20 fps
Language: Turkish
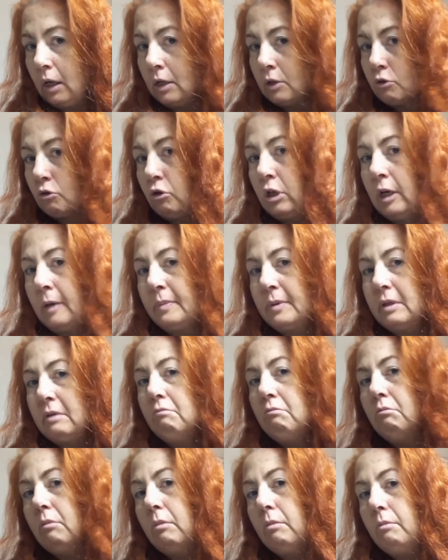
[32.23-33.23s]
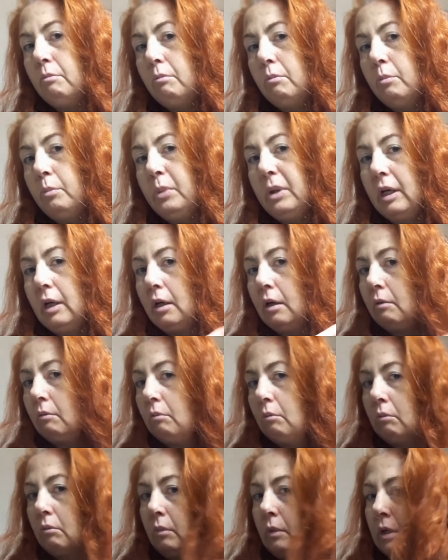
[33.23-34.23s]
En son yaptığım
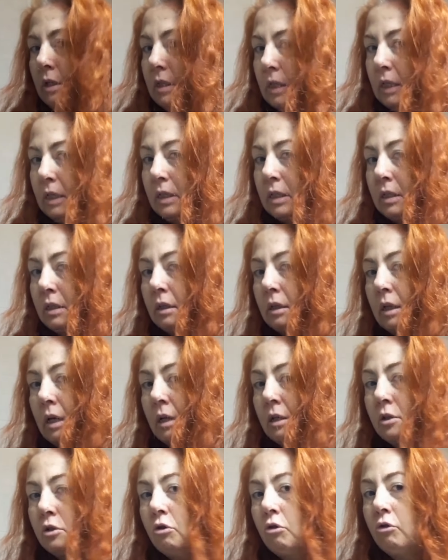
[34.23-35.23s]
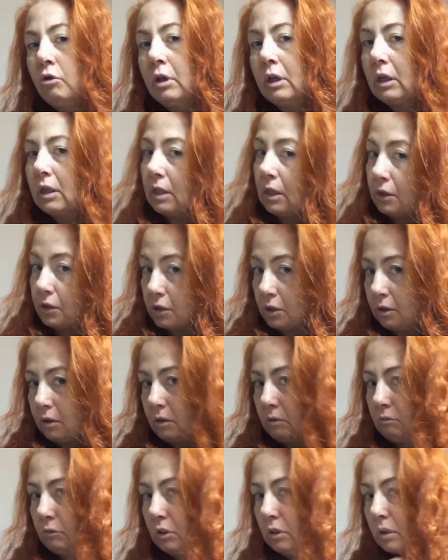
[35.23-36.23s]
bira maskesinden sonraki
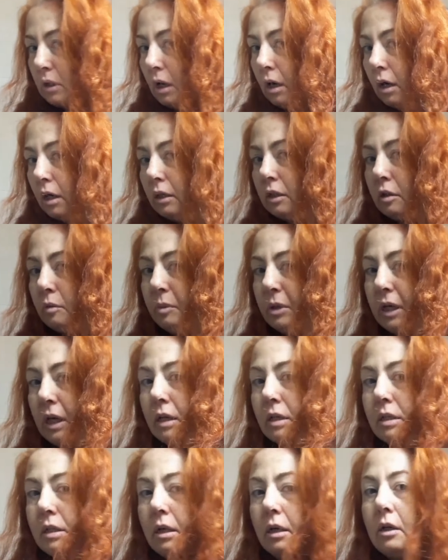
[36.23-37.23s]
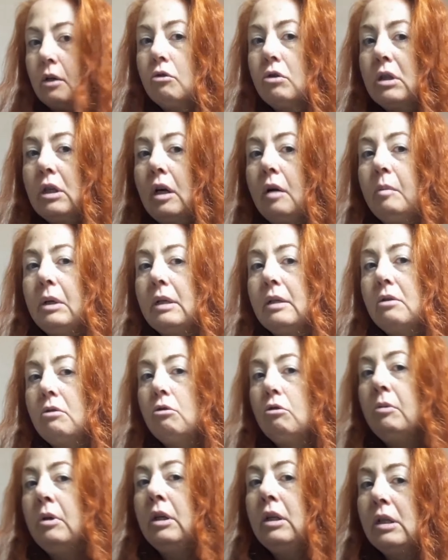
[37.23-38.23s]
saçlarımın halini bir kez daha göstermek
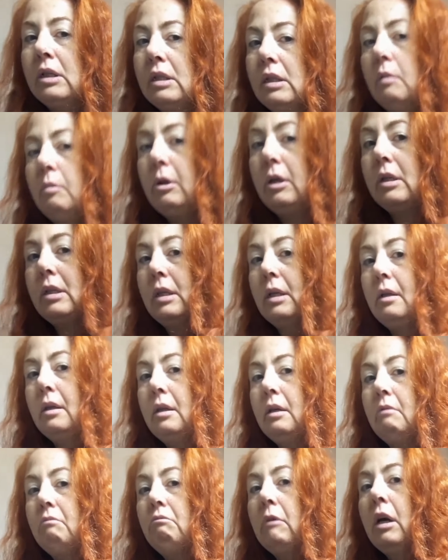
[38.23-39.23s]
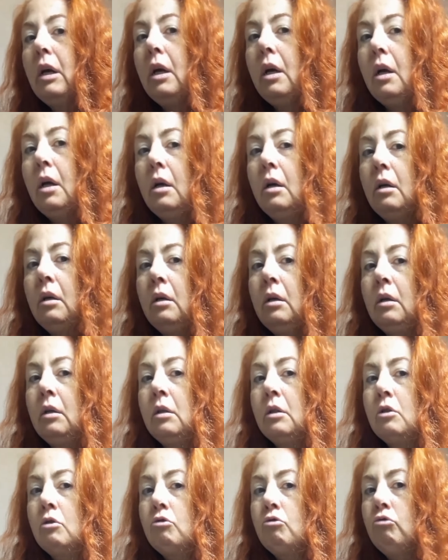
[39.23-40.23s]
istiyorum. Hani size bahsettiğim
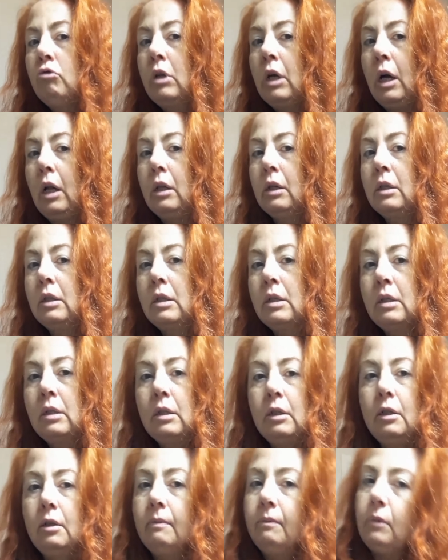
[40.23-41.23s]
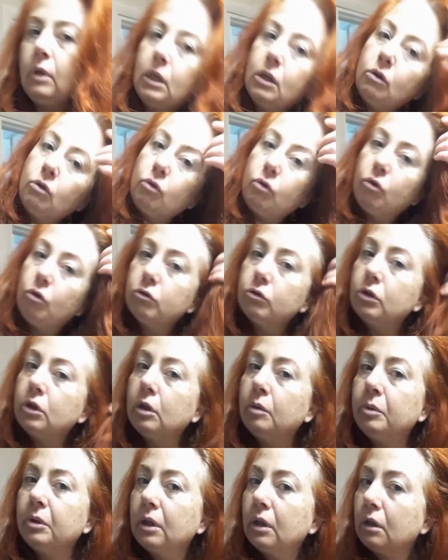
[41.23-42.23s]
e, su dalgası. İki gün oldu
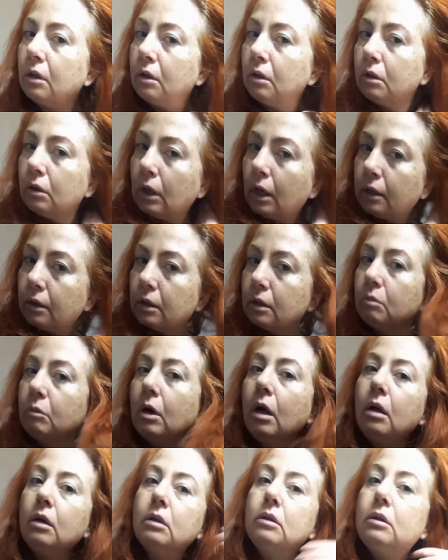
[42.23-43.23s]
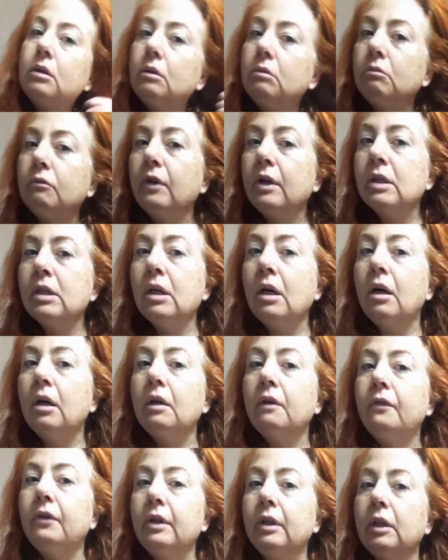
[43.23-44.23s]
tabii ki yattım kalktım
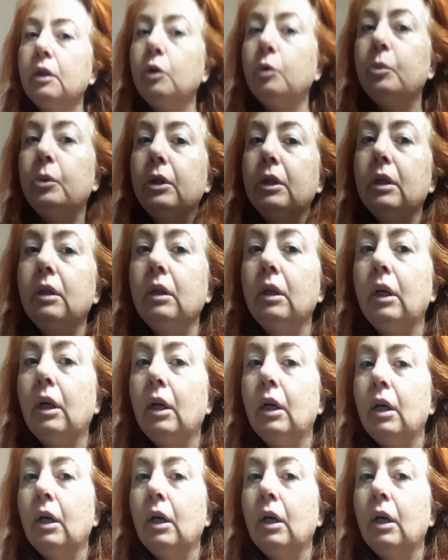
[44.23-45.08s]
vesaire falan ama bakın